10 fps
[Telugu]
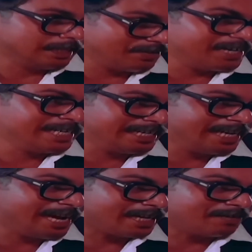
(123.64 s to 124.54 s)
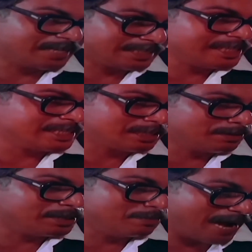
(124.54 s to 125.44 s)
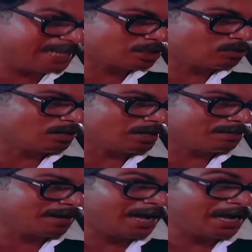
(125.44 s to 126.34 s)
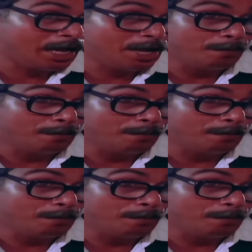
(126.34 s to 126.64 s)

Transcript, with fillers: ఇదేమైనా ఇండియాకి వెస్ట్ ఇండీస్ కి మధ్య మ్యాచ్ అనుకున్నావటమ్మా